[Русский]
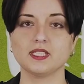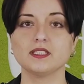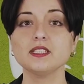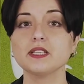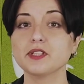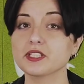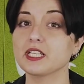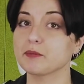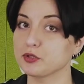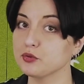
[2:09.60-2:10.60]
И ты,
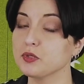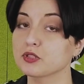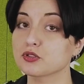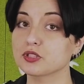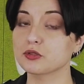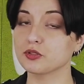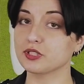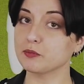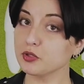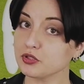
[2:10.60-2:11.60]
наверное, подумал, что это
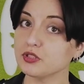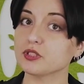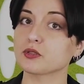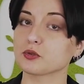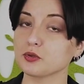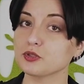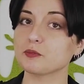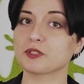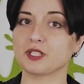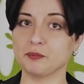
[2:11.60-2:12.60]
какой-то мощный и крутой
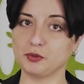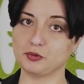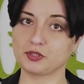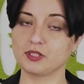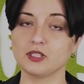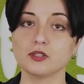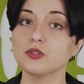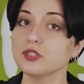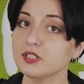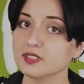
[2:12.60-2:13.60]
суперкомпьютер.
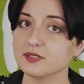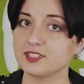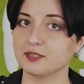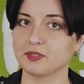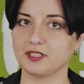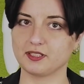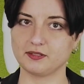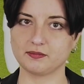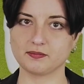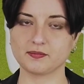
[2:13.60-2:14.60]
Но это не совсем
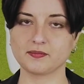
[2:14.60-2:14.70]
так.